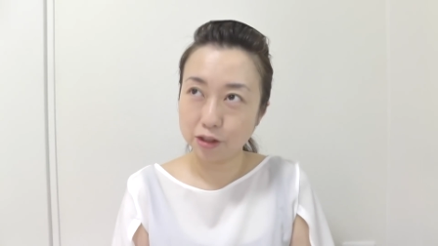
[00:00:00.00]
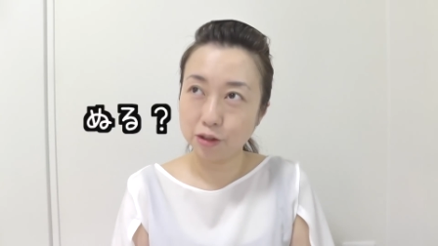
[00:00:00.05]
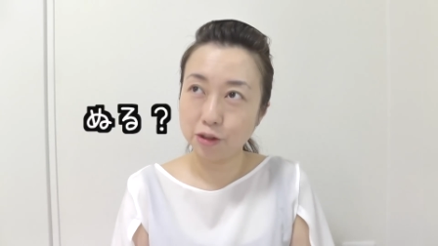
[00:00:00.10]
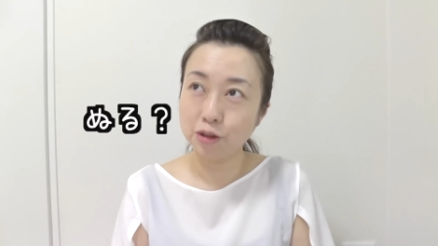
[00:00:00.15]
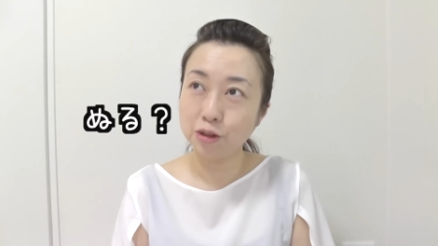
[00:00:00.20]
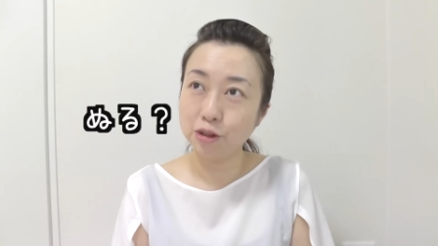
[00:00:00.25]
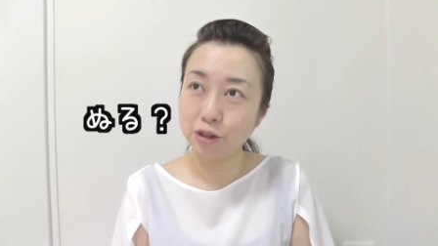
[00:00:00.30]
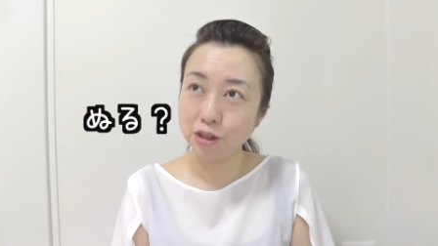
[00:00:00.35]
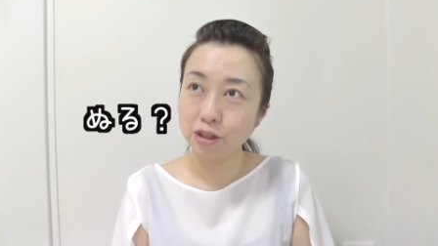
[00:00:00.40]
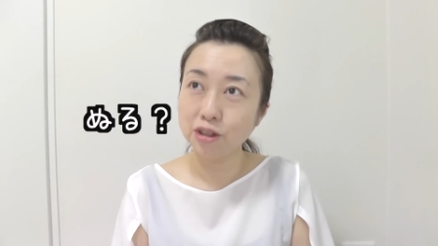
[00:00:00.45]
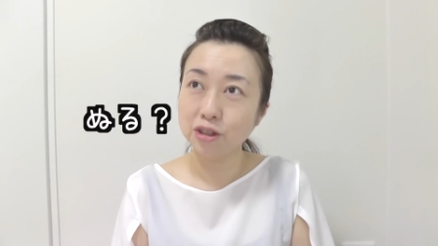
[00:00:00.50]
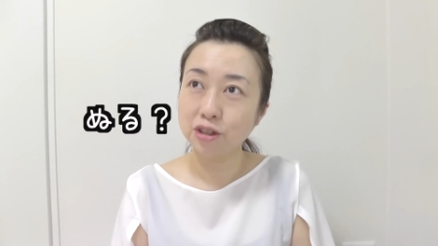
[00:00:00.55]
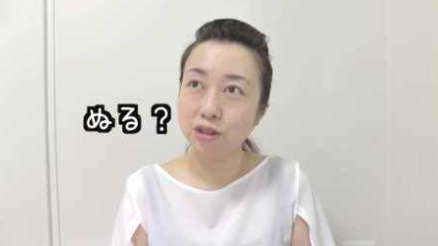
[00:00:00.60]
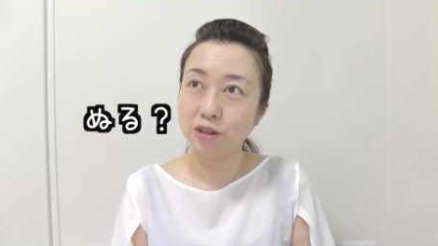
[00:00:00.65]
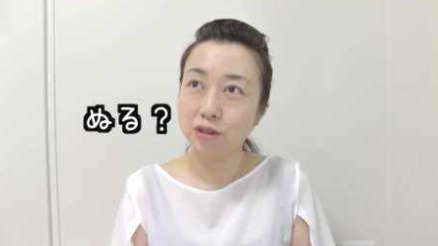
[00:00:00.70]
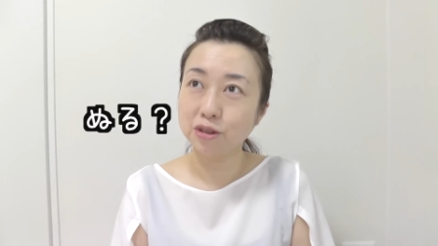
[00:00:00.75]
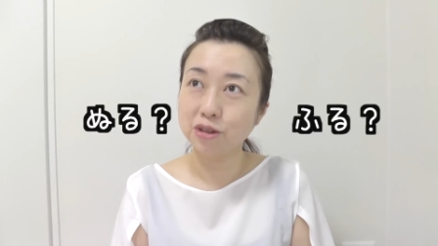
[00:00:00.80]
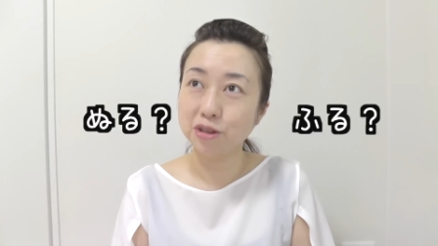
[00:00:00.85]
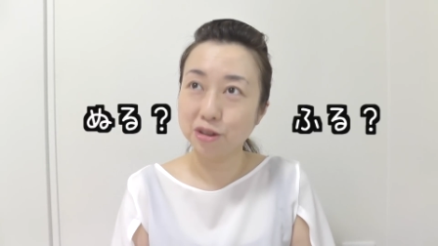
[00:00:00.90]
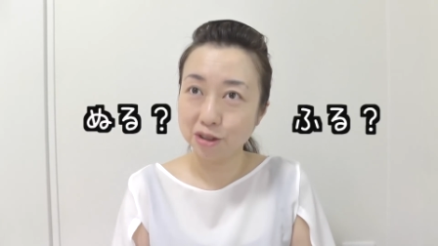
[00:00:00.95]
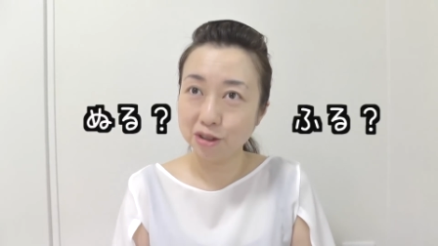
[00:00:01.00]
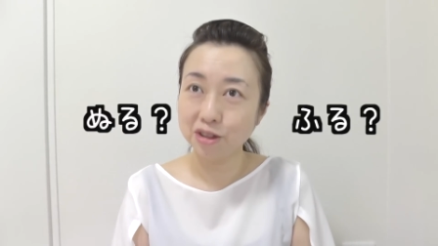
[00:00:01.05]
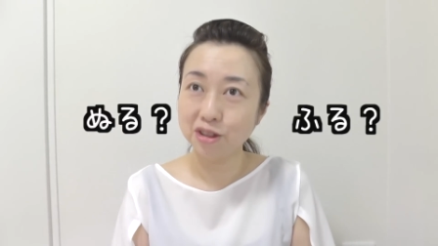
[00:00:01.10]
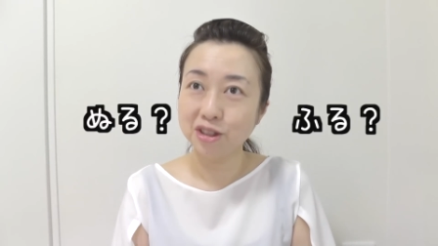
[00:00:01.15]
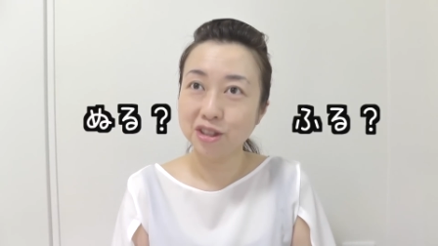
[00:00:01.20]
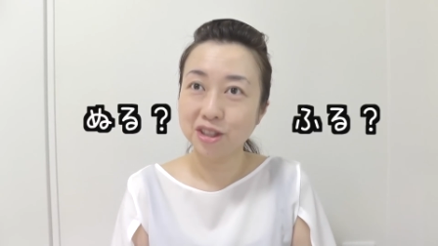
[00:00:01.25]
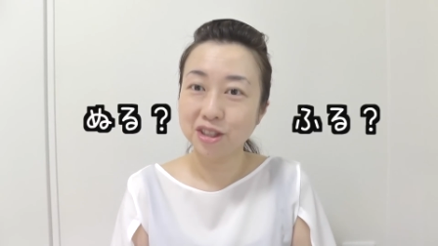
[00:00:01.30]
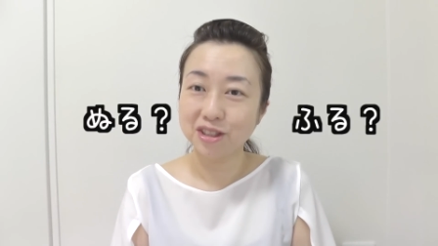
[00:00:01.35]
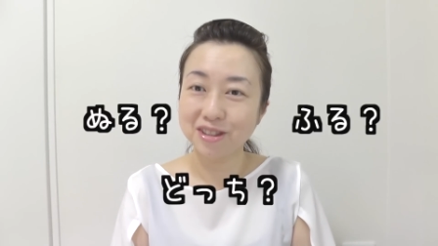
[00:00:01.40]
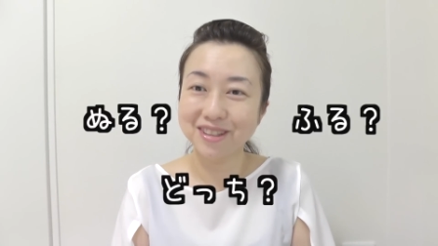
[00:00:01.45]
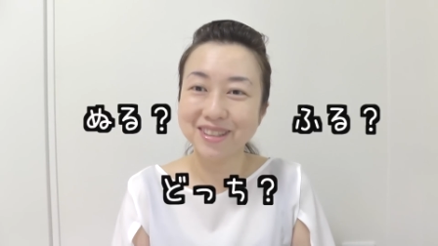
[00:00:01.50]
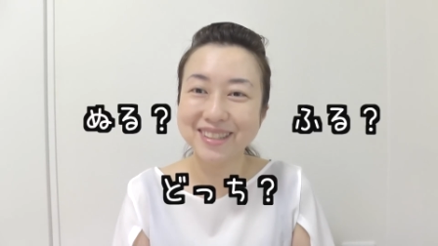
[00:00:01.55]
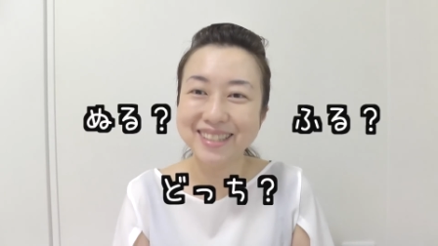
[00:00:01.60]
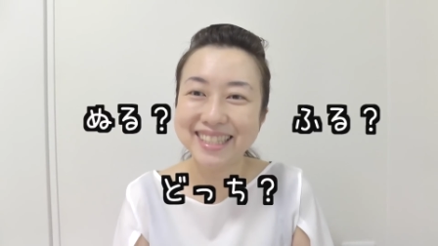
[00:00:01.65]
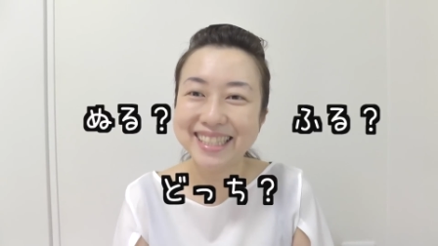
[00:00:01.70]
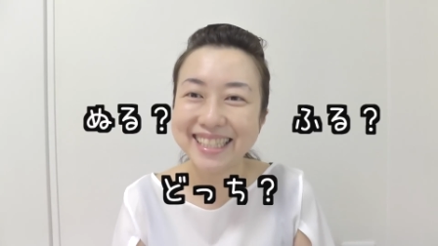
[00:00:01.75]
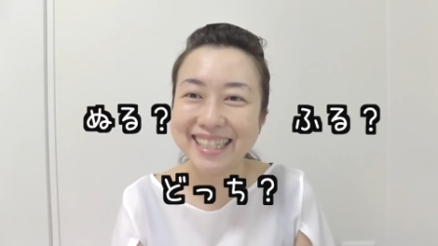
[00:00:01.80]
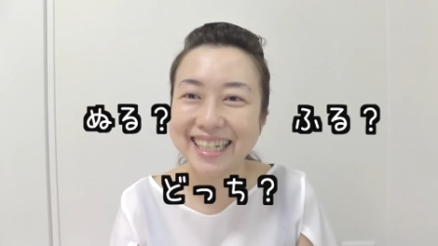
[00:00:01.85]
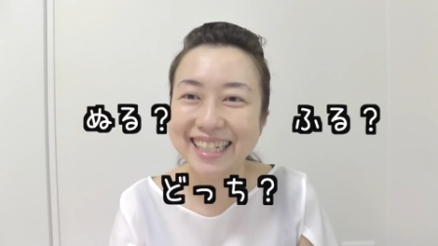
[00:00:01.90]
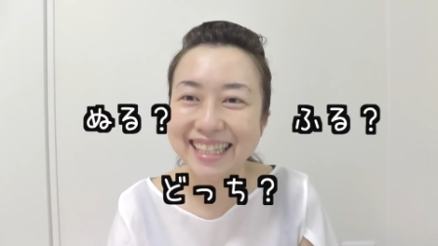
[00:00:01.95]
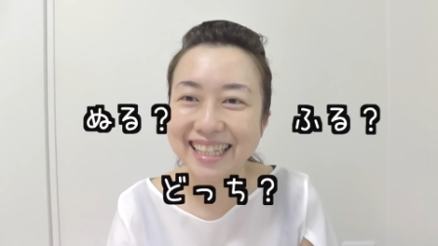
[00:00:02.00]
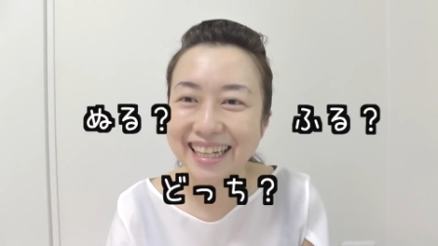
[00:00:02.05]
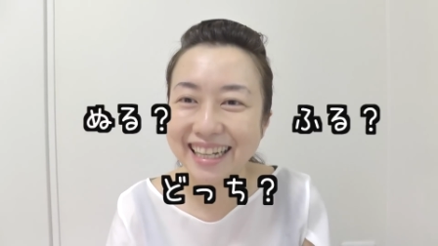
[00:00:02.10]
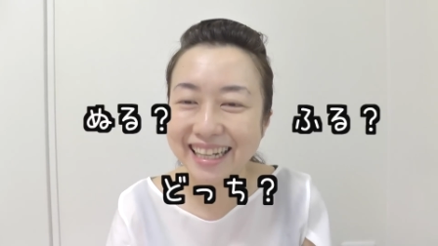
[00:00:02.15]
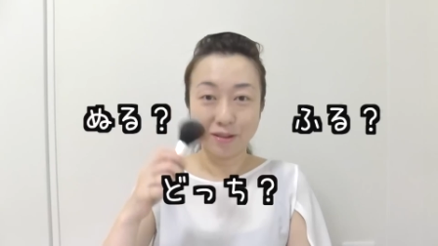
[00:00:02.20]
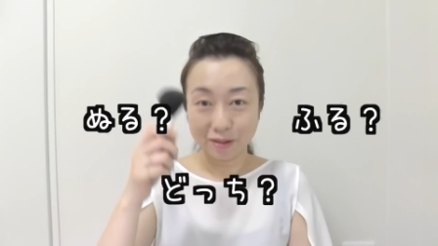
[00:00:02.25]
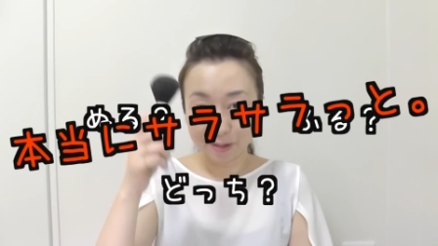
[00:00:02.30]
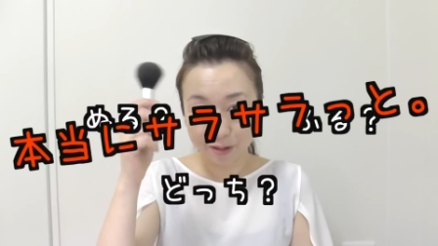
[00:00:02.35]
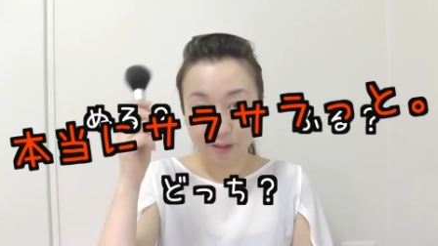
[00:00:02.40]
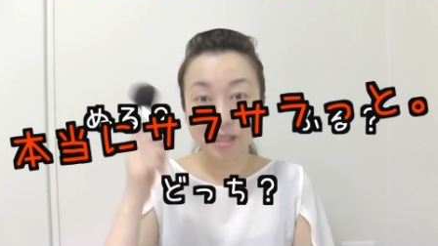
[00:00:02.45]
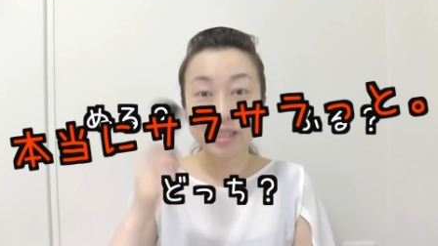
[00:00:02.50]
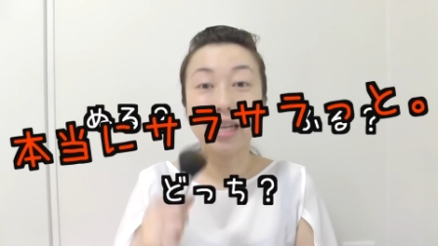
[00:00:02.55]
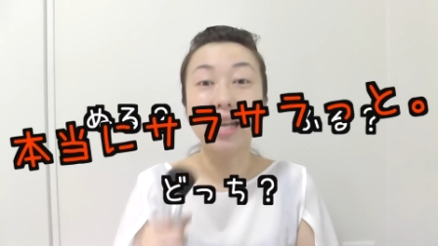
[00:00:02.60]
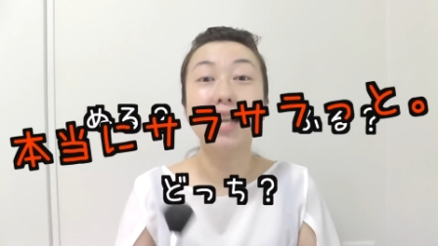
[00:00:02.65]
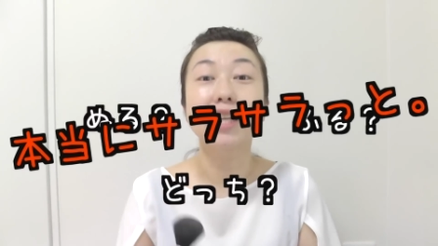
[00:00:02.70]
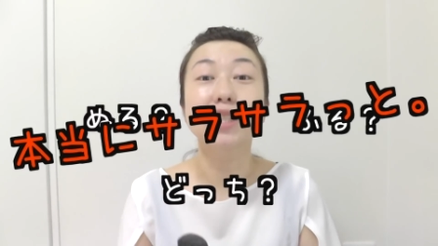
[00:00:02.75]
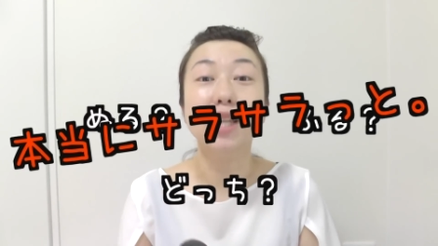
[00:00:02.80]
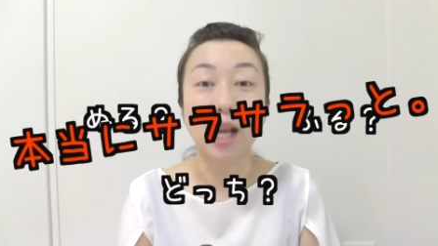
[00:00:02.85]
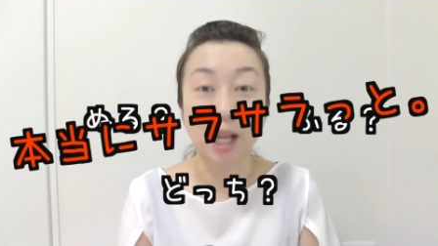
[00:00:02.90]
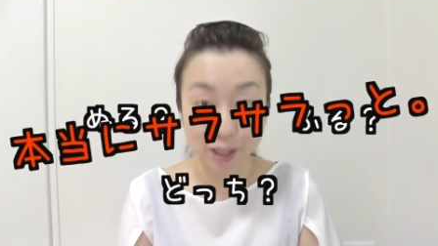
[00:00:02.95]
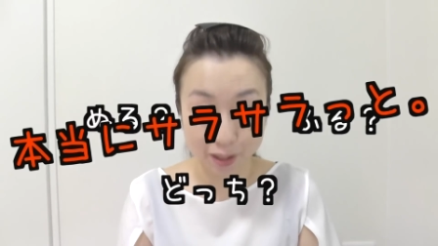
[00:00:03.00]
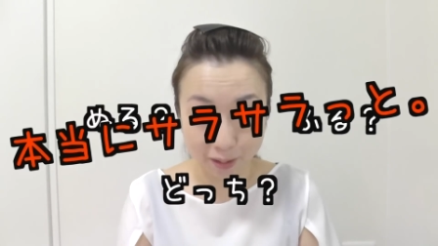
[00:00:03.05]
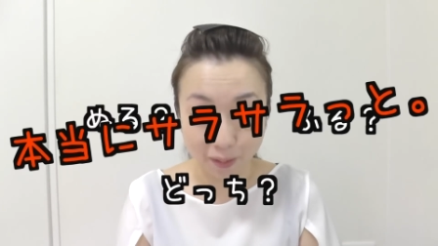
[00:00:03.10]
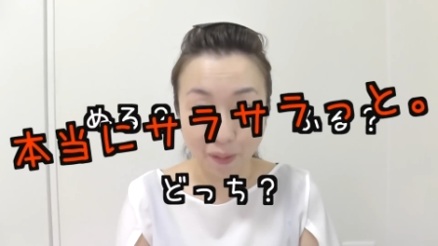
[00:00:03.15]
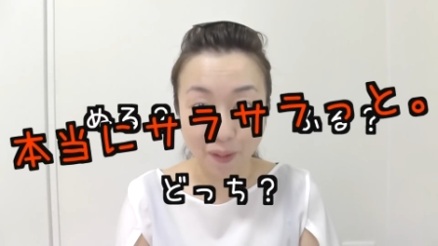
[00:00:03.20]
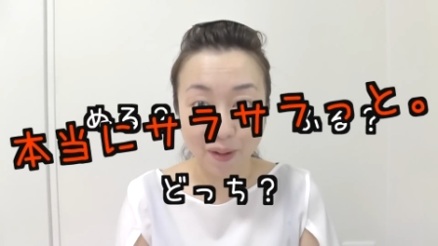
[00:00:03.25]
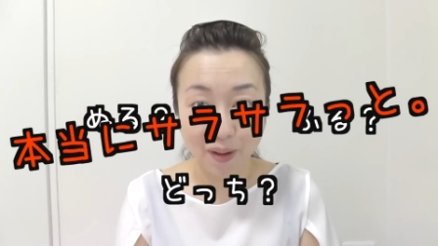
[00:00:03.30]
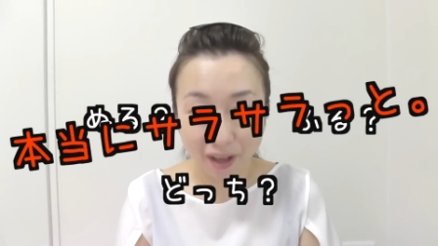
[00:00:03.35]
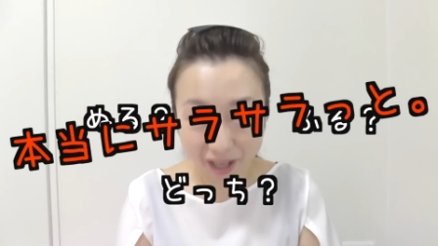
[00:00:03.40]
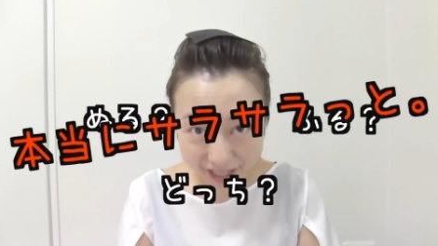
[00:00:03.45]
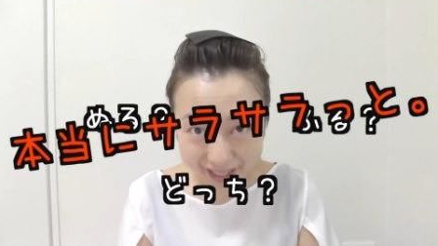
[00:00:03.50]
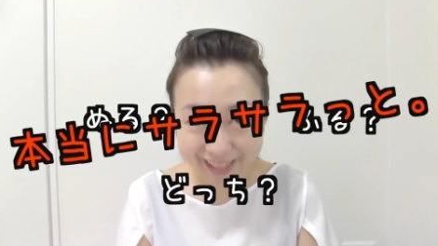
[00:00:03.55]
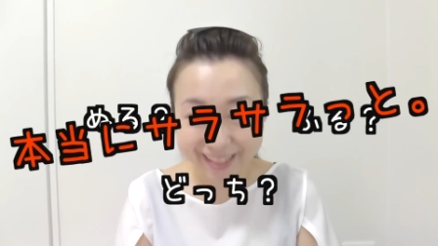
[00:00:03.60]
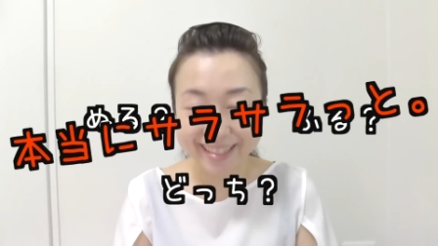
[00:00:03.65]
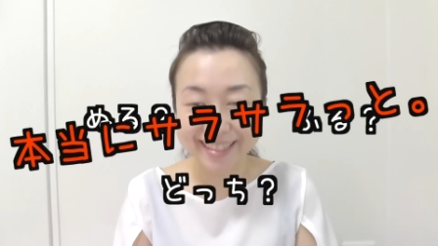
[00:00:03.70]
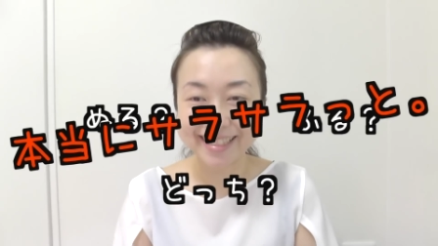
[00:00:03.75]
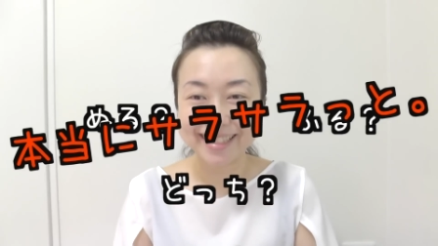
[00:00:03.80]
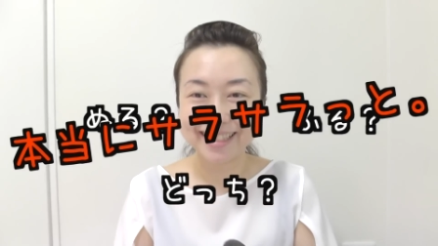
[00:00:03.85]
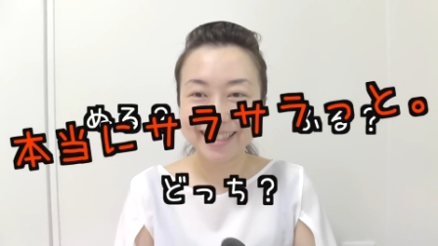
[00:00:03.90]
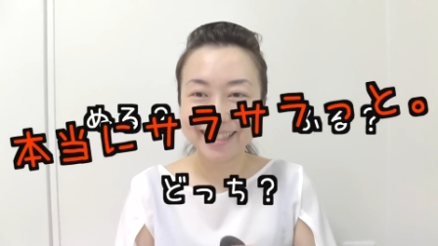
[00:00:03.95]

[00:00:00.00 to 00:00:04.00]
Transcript: 塗る振るどっちかな本当にサラサラっとはい